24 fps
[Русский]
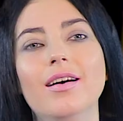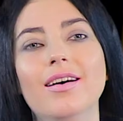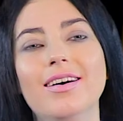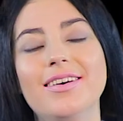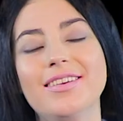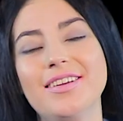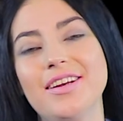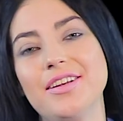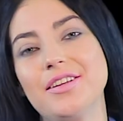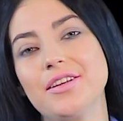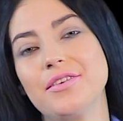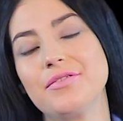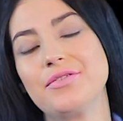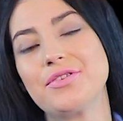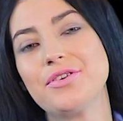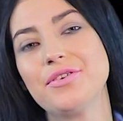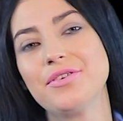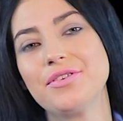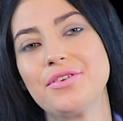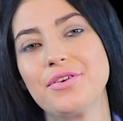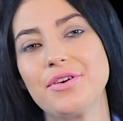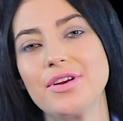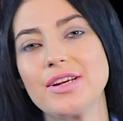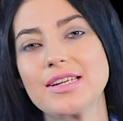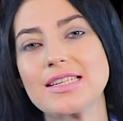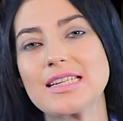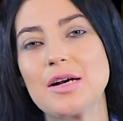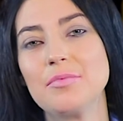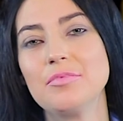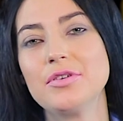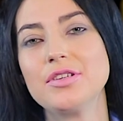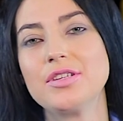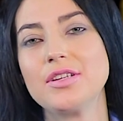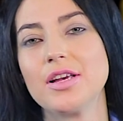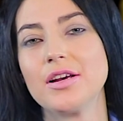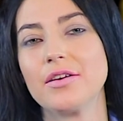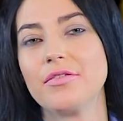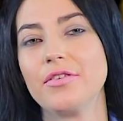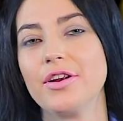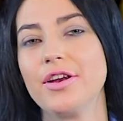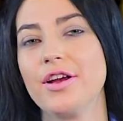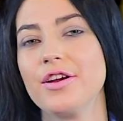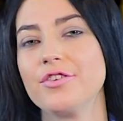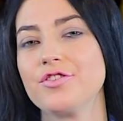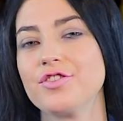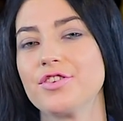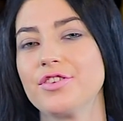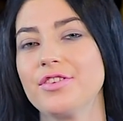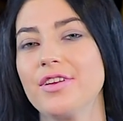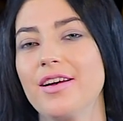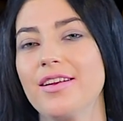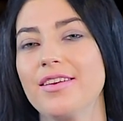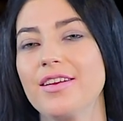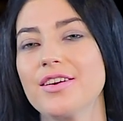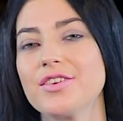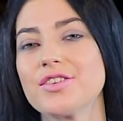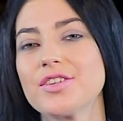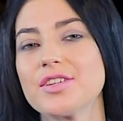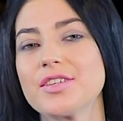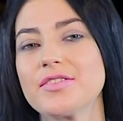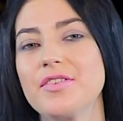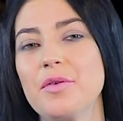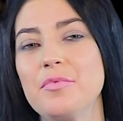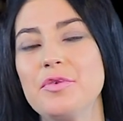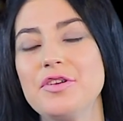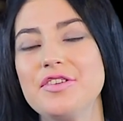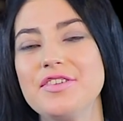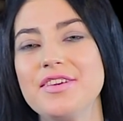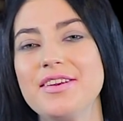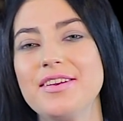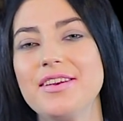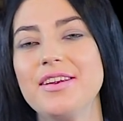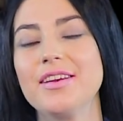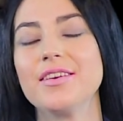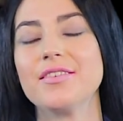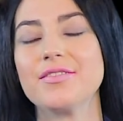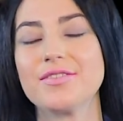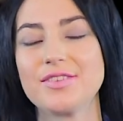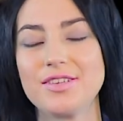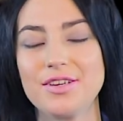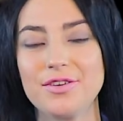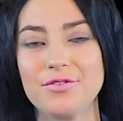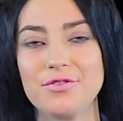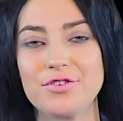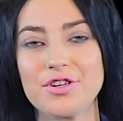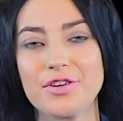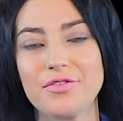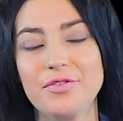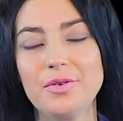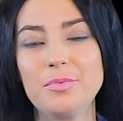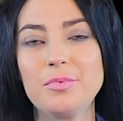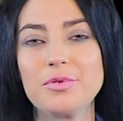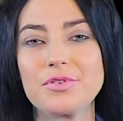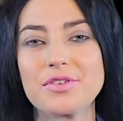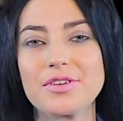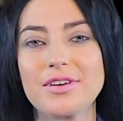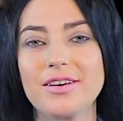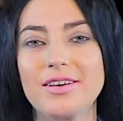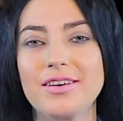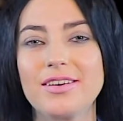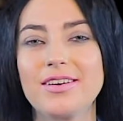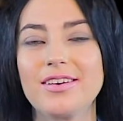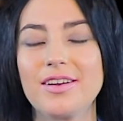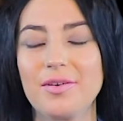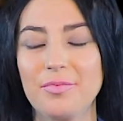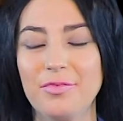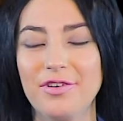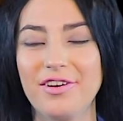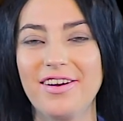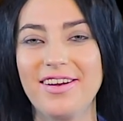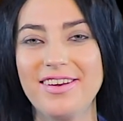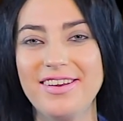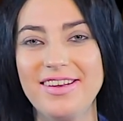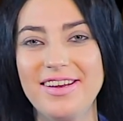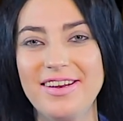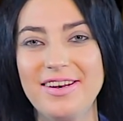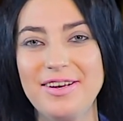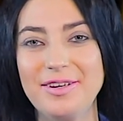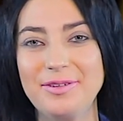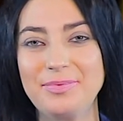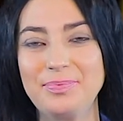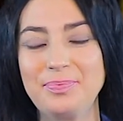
На этом все о других событиях, влияющих на наши с вами деньги, в следующих выпусках РБК Дейли.